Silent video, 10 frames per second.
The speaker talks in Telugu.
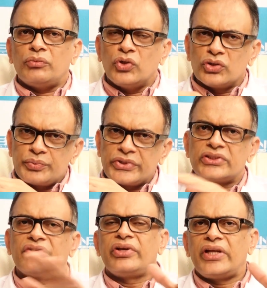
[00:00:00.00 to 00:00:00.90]
మోస్ట్
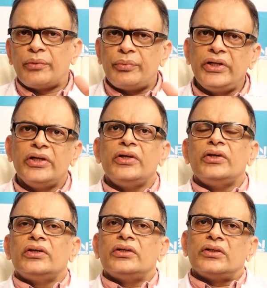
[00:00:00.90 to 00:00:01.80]
పేషెంట్స్ ఆర్ వెరీ హ్యాపీ
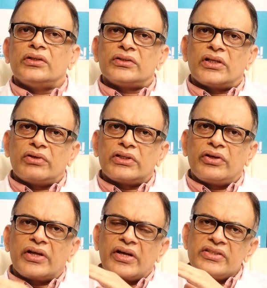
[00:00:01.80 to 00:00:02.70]
తర్వాత
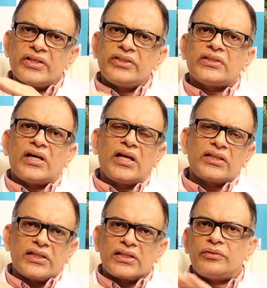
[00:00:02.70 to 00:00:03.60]
రికరెన్స్ అనేది చాలా
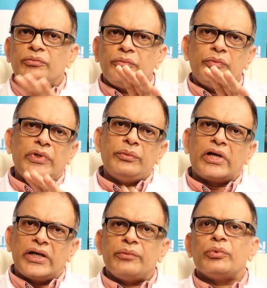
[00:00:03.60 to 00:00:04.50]
చాలా
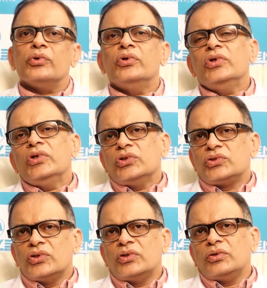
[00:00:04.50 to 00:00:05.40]
మినిమల్ అండి ఇప్పుడు
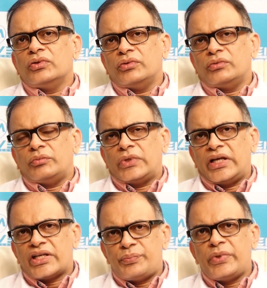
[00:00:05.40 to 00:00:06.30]
సో మా
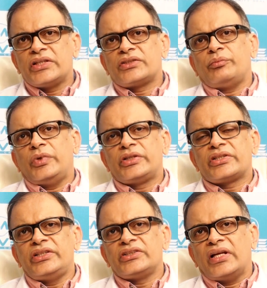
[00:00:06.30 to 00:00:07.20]
ఎక్స్పీరియన్స్
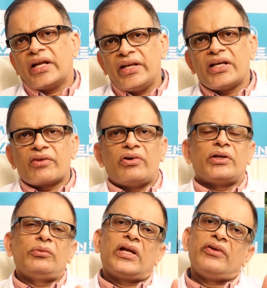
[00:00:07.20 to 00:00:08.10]
బేసికలీ ఇస్ లర్నింగ్ కర్వ్
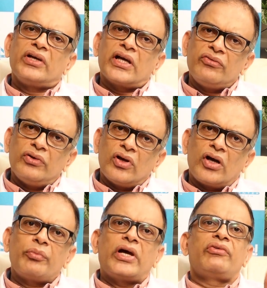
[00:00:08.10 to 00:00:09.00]
అంటాం లర్నింగ్ కర్వ్
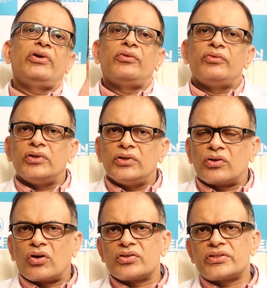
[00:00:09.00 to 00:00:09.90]
లాంగ్ బ్యాక్ వీ హ్యావ్
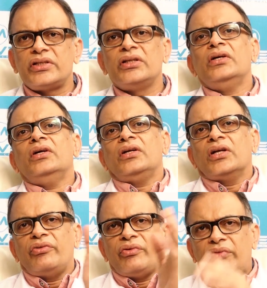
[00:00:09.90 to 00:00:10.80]
క్రాస్డ్ ఇట్
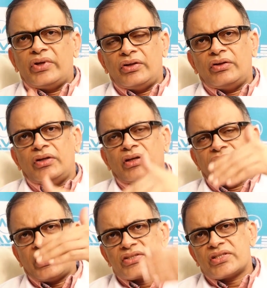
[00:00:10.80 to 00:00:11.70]
నా వీఆర్